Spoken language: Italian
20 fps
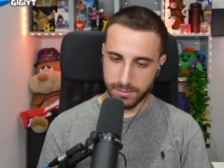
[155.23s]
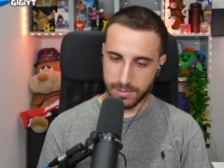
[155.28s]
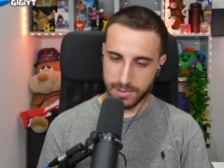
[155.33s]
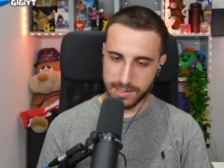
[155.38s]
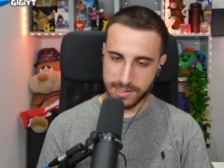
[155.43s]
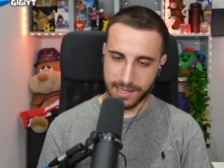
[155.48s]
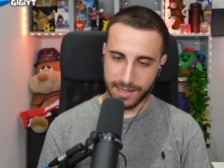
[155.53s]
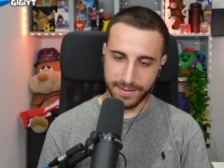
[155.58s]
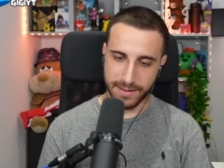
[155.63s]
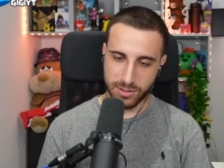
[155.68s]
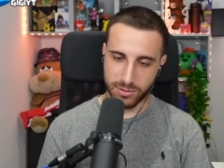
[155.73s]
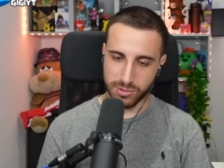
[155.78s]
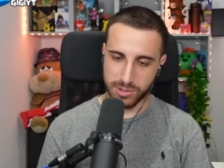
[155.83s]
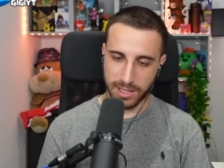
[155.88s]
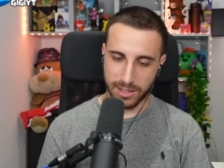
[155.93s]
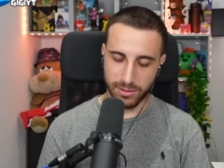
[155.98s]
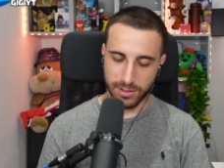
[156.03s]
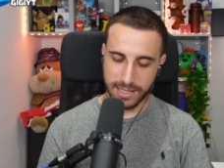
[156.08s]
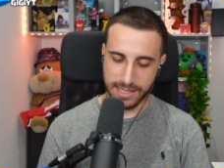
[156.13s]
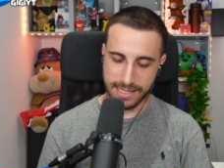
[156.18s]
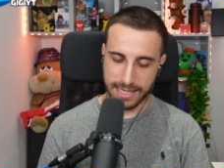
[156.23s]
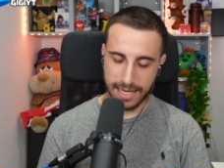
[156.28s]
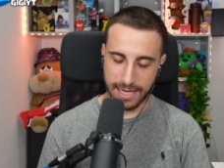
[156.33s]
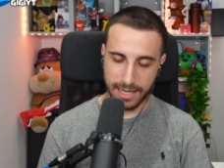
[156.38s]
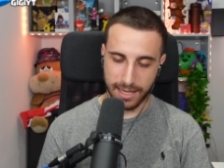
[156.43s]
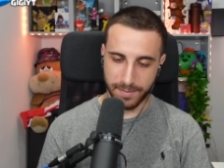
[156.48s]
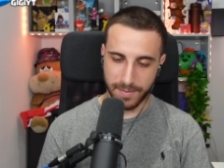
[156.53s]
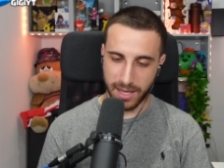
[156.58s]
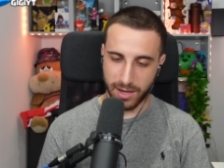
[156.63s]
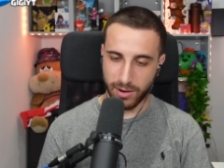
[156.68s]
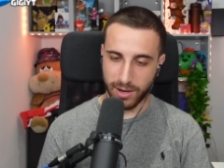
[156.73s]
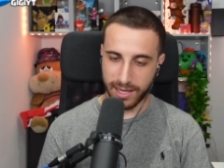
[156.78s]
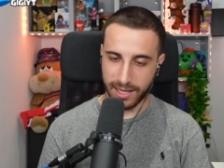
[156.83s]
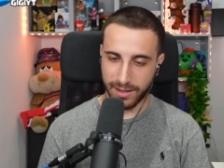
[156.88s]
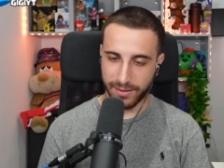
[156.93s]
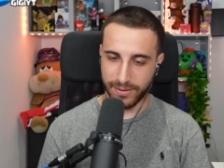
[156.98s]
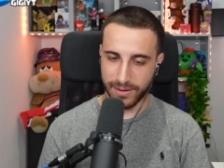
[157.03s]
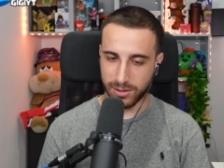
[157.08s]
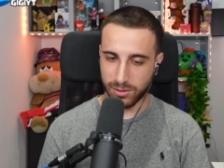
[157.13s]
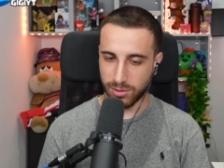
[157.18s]
Se avessi usato la scarica mi ero
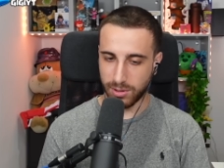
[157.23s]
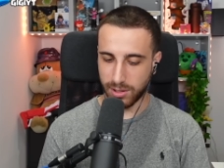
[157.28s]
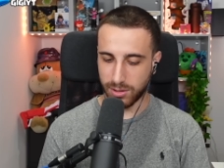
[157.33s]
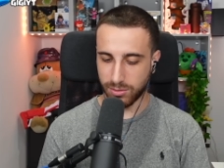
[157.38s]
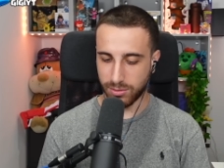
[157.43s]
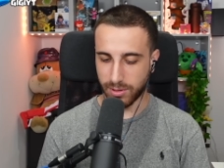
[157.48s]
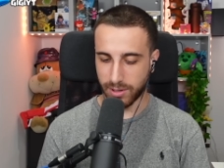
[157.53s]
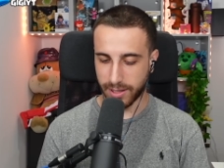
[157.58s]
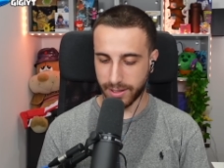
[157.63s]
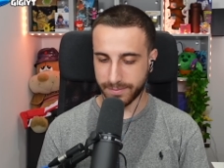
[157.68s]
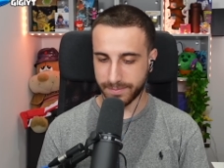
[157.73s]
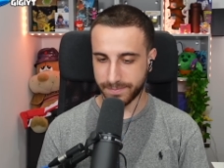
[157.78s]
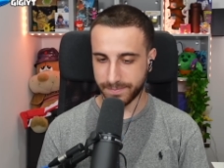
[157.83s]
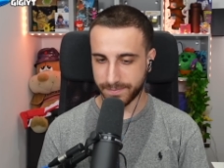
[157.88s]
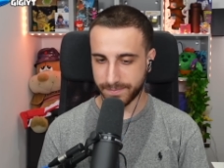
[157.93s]
anche fatto la torre.